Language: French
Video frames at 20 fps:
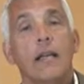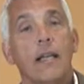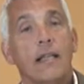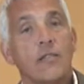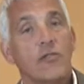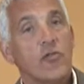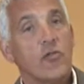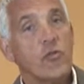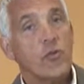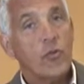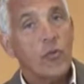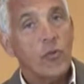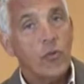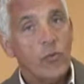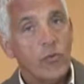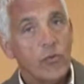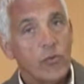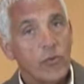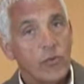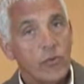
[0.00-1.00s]
La
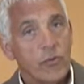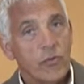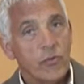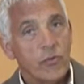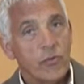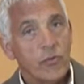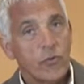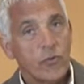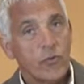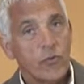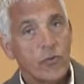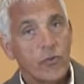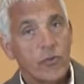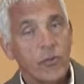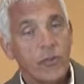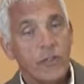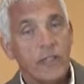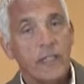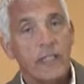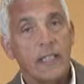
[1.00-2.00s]
seconde source
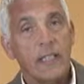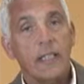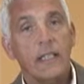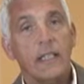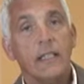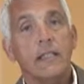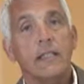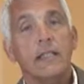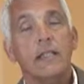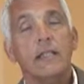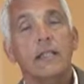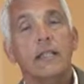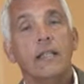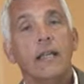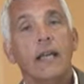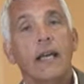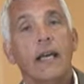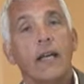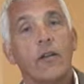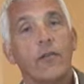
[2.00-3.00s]
d'autorité
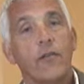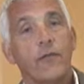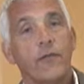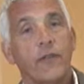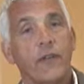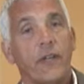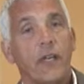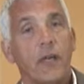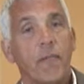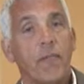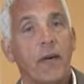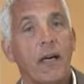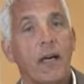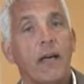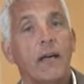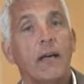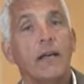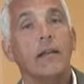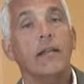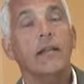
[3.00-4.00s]
est conférée
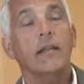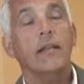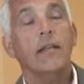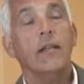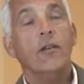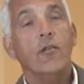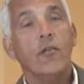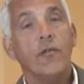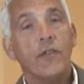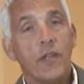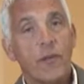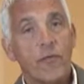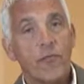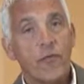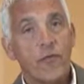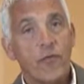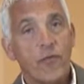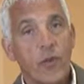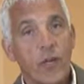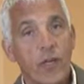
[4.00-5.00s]
par les leviers
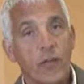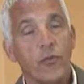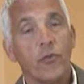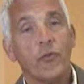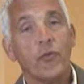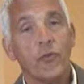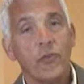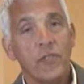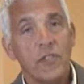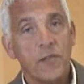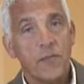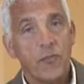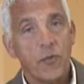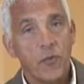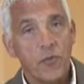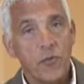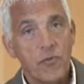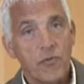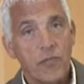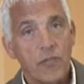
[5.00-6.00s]
de pouvoir dont on
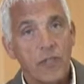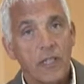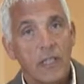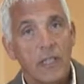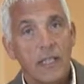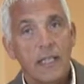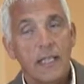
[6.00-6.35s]
dispose.